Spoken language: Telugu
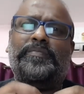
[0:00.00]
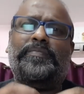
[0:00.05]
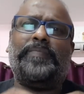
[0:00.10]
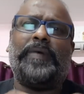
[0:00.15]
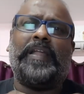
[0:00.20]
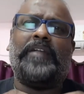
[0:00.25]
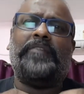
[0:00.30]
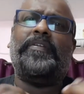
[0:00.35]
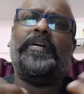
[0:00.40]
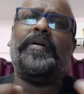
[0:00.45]

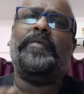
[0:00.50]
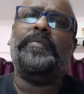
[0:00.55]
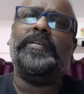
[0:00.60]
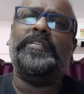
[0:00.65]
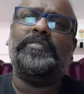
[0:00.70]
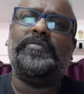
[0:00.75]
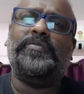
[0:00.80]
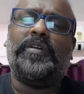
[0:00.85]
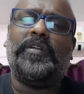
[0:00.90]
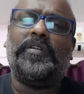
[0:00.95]

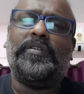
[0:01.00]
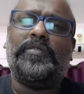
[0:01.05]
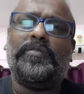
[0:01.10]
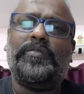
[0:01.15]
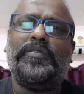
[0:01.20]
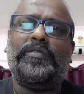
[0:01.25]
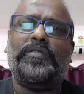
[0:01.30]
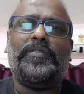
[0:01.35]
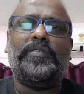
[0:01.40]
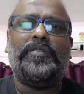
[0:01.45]
పర్ఫార్మెన్స్
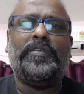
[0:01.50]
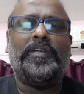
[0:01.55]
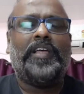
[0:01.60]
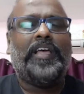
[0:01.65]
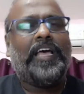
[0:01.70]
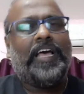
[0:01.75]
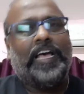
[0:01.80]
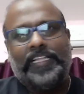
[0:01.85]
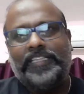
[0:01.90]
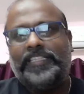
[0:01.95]
వరకు
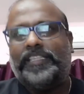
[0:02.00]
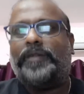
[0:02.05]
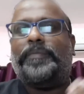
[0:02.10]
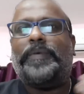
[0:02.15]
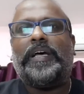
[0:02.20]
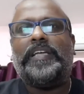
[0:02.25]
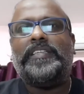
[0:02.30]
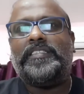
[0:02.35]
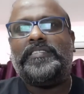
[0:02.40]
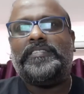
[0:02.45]
అందరు
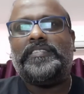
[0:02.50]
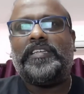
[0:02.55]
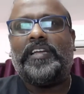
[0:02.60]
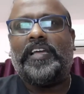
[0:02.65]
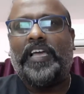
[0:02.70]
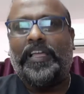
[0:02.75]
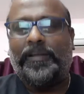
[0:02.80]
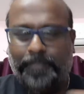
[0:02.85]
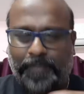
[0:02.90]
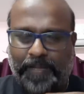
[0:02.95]
బాగా చేశారు
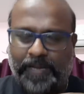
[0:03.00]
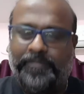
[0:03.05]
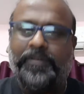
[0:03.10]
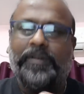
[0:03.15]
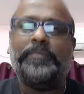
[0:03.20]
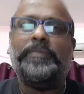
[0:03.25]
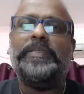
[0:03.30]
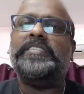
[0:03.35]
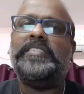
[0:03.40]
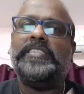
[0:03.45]
కానీ
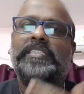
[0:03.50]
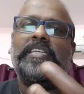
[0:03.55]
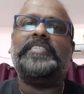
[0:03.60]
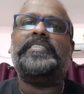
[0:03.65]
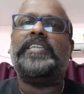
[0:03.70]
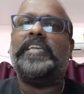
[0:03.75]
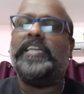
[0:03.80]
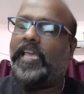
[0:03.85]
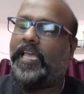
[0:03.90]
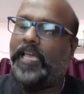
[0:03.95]
పర్ఫార్మెన్స్
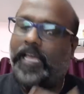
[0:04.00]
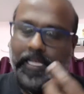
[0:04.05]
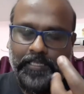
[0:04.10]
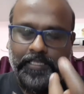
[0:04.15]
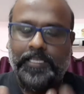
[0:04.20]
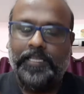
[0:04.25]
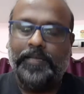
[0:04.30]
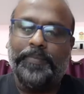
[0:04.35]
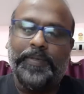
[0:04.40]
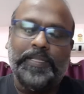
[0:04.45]
చేసేకే
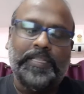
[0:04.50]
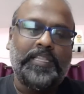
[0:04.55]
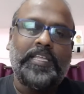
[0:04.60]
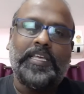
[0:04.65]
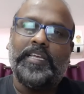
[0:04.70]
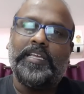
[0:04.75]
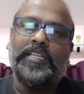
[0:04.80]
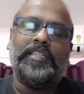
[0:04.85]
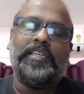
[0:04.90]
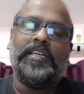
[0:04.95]
కథ పెద్ద
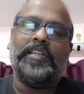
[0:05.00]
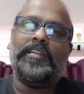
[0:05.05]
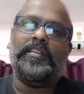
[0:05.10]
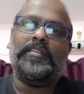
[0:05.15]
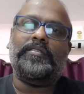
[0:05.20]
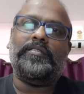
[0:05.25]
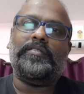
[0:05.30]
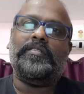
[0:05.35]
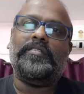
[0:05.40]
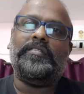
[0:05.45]
ఇదేం
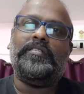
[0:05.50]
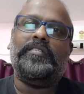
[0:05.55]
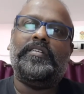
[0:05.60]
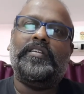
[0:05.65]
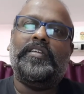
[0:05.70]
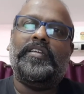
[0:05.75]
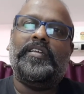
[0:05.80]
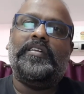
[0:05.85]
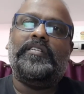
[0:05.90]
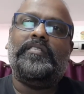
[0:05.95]
లేదు
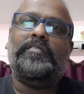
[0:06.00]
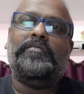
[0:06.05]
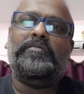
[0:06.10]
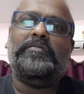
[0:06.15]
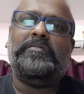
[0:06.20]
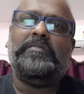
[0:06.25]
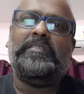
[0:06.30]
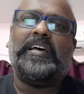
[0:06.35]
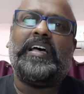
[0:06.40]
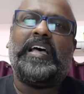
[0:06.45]

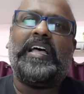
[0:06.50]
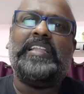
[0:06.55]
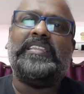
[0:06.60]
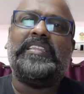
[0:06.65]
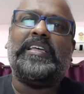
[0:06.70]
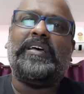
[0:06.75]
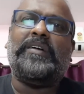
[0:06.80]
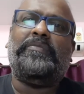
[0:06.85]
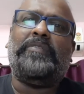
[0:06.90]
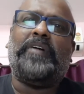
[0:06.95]

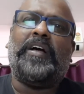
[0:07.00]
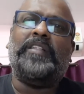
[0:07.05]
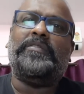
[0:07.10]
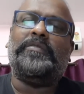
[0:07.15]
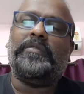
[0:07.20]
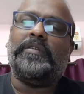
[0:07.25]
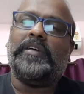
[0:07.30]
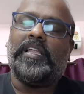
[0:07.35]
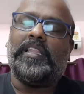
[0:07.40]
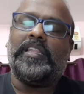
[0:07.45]
అంత
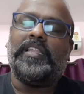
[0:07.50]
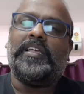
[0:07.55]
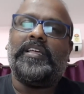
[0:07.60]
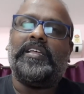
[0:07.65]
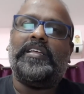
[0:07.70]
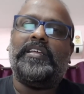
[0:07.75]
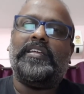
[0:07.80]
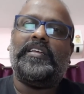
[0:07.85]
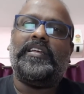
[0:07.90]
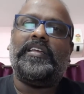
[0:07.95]
ఫాల్తూ కథ
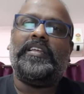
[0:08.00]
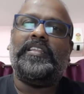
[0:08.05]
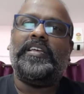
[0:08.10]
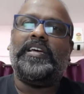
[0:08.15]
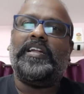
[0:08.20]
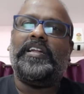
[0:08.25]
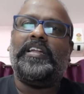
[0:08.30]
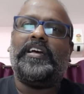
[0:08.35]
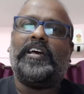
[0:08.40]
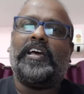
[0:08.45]

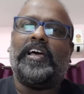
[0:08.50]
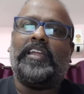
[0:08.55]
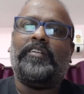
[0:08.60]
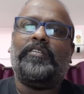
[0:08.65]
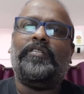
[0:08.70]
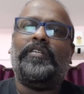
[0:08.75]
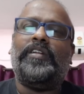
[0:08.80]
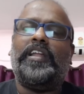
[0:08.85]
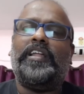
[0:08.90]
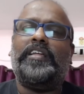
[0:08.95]
ఎందుకంటే
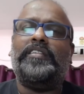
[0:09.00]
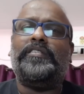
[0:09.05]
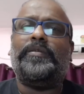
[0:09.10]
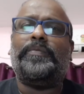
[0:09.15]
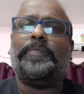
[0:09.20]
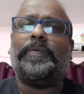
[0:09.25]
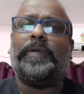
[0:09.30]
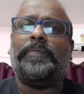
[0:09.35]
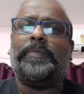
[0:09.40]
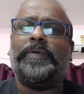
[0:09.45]
కరోనాలో అందరూ
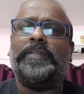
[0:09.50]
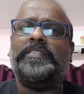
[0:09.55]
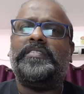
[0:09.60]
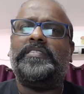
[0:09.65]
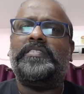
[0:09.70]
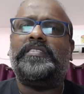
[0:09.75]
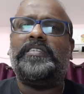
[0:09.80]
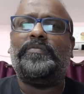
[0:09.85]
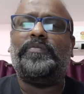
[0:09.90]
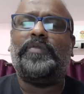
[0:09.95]
ప్రపంచ
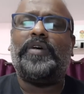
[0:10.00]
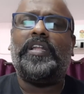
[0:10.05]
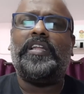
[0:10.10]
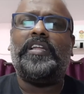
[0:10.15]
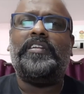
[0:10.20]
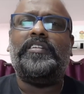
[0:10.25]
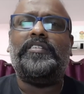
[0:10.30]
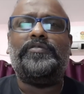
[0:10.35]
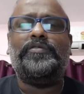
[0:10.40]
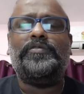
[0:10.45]

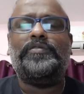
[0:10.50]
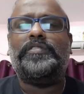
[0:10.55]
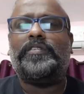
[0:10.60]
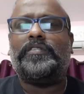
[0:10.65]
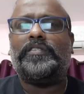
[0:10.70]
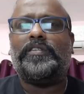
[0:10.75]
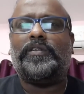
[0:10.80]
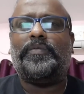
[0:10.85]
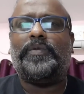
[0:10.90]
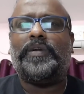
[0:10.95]
సినిమాలన్నీ చూసి
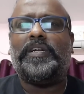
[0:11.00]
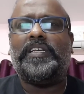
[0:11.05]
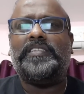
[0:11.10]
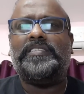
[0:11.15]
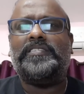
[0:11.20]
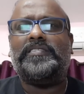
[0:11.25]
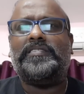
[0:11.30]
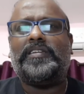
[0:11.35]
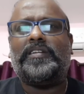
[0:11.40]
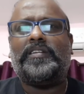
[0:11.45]
అవతలు
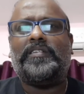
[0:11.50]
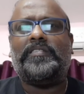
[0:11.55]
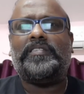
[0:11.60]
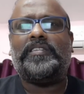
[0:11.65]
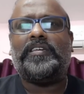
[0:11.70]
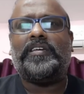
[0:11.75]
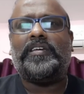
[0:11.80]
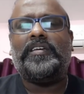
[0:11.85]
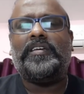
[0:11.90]
పడేసిన తర్వాత